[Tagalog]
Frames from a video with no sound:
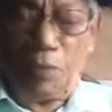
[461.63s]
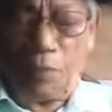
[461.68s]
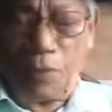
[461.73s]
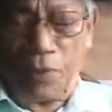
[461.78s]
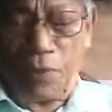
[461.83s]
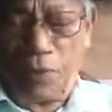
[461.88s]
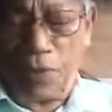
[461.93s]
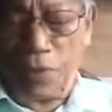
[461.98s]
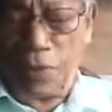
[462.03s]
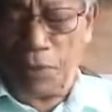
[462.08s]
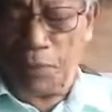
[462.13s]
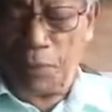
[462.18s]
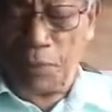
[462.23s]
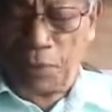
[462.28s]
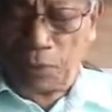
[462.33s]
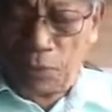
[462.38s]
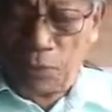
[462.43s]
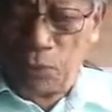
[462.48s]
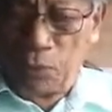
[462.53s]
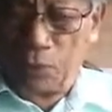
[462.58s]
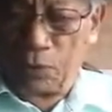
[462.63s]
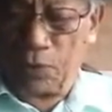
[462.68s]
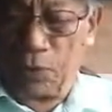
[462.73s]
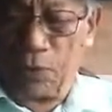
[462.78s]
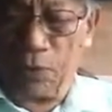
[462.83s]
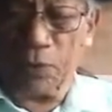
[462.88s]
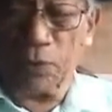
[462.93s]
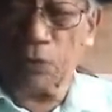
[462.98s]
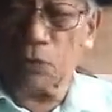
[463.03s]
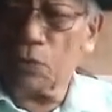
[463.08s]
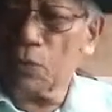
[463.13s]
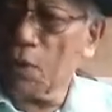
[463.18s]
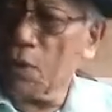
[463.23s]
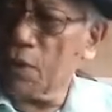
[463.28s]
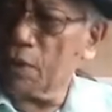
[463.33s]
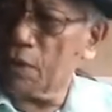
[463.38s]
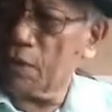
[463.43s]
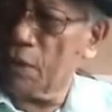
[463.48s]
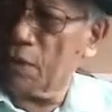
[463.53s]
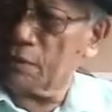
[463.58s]
Daghan pa siya gikonsulte,
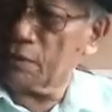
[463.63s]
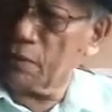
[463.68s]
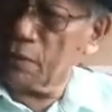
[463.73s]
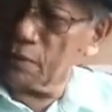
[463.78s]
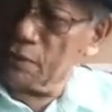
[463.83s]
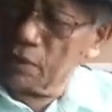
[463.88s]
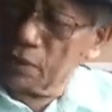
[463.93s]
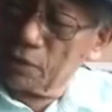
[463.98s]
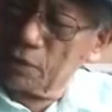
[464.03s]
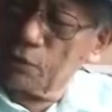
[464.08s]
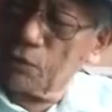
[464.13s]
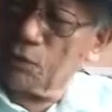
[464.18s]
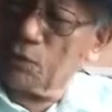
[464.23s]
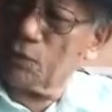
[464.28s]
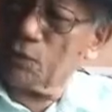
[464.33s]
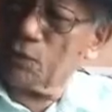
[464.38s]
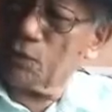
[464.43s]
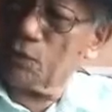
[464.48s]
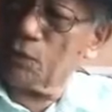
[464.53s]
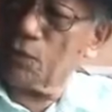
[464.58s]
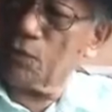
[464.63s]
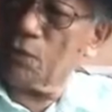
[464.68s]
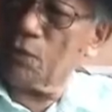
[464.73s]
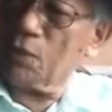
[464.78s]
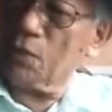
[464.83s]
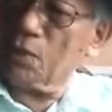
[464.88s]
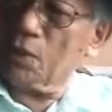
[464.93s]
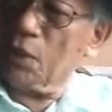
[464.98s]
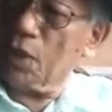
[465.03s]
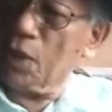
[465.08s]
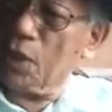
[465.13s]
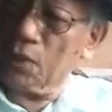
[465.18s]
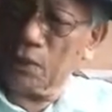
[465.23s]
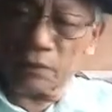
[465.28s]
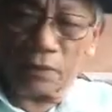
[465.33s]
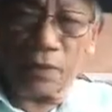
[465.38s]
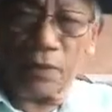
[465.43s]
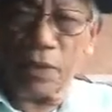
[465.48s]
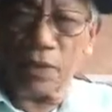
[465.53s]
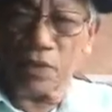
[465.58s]
dito na gihatag sa ginoo
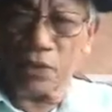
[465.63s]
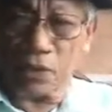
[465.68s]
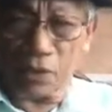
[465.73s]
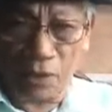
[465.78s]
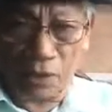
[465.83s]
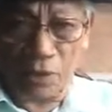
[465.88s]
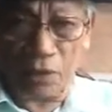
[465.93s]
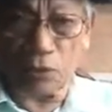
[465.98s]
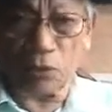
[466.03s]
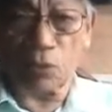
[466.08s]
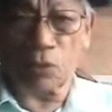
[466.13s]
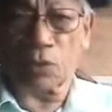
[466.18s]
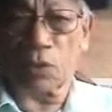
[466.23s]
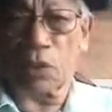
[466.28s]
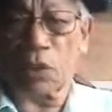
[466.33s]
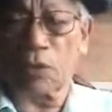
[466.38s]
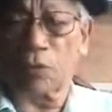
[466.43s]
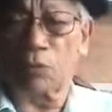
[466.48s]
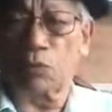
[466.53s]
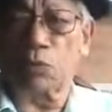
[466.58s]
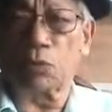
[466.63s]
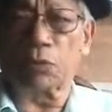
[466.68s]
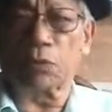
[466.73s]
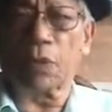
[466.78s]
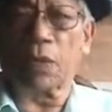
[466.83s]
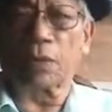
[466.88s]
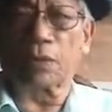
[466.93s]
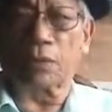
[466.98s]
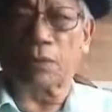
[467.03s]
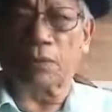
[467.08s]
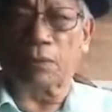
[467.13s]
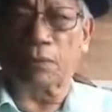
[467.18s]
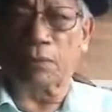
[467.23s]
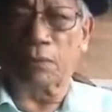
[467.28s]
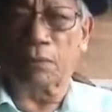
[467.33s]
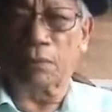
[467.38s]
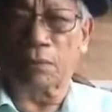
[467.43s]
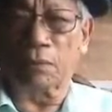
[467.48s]
ang tanang sikreto sa kalibutan.